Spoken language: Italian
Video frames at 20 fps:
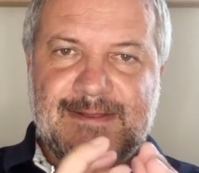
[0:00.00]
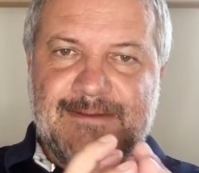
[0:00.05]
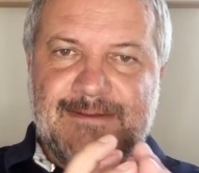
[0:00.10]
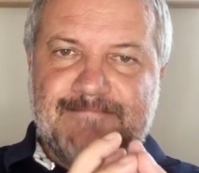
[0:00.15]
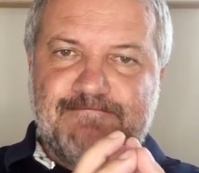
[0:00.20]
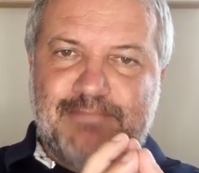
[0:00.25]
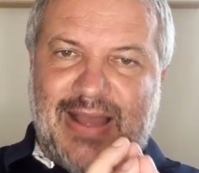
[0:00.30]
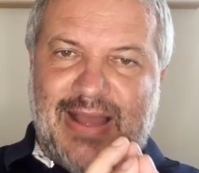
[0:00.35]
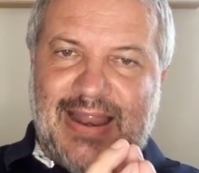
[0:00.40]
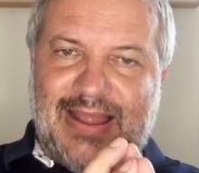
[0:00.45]

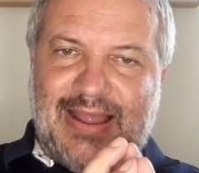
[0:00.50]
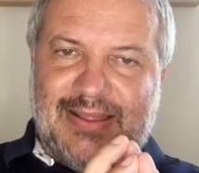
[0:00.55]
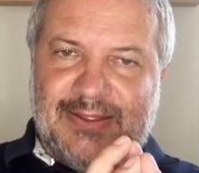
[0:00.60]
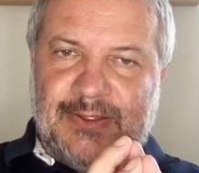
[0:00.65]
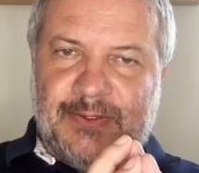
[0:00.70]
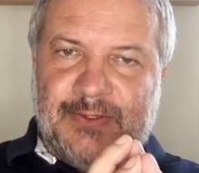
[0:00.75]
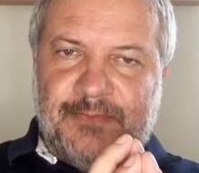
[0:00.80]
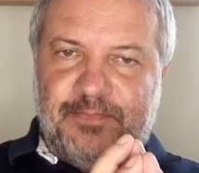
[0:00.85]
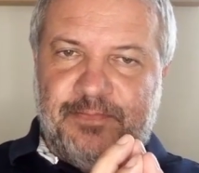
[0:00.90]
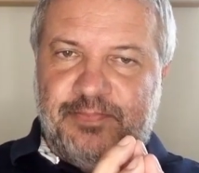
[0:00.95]
ma
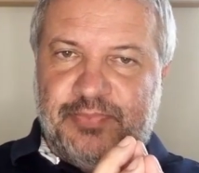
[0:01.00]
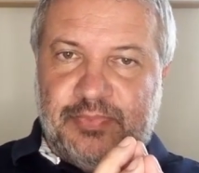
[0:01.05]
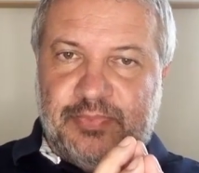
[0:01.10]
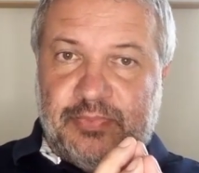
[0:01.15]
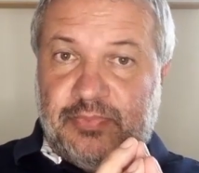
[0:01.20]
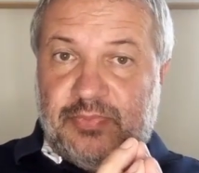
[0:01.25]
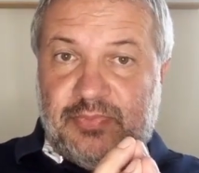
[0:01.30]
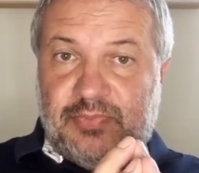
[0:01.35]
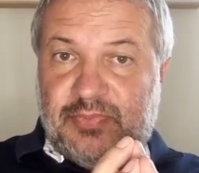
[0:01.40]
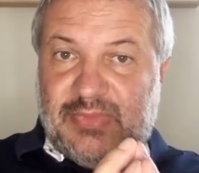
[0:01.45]

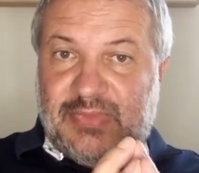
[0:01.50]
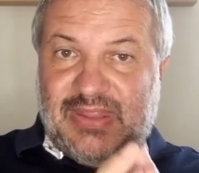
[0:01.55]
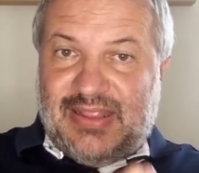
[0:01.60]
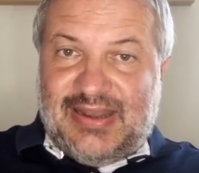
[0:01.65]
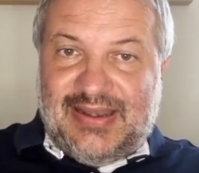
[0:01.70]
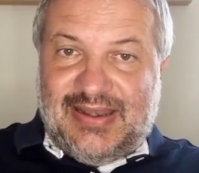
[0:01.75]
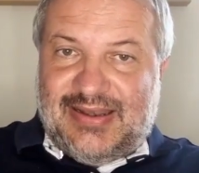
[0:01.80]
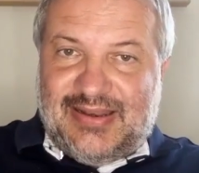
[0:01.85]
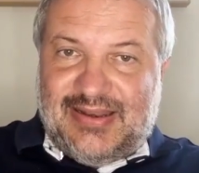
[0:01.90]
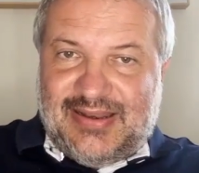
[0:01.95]
ehm,
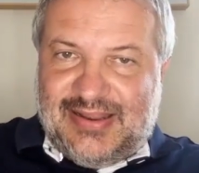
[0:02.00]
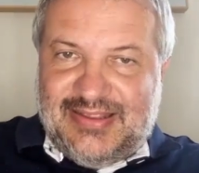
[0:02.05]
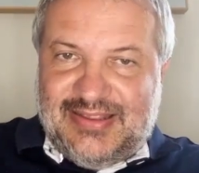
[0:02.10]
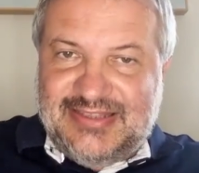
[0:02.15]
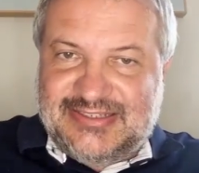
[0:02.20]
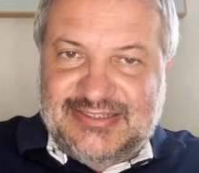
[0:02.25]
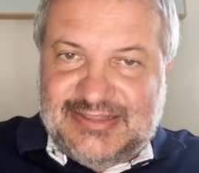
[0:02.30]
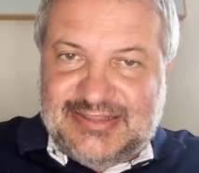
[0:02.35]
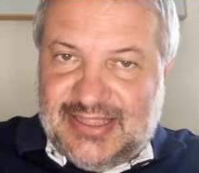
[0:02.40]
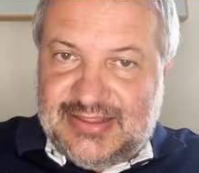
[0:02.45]

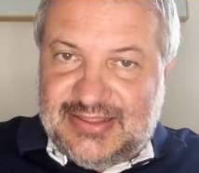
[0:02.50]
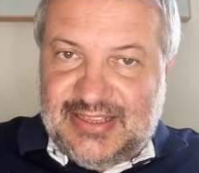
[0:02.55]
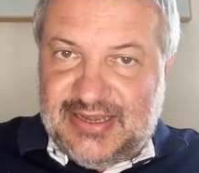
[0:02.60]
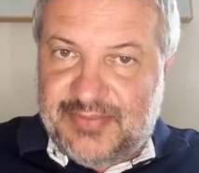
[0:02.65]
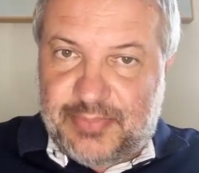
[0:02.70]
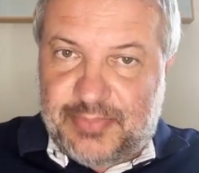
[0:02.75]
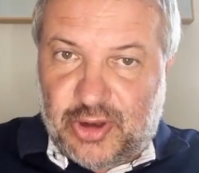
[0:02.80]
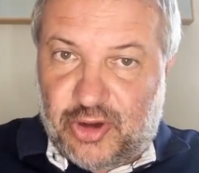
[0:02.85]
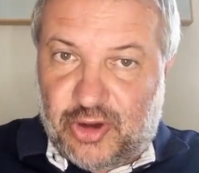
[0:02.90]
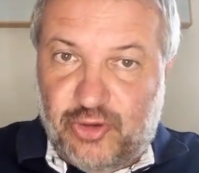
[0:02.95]
i
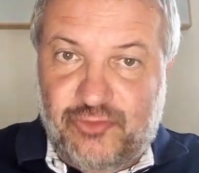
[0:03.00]
cittadini però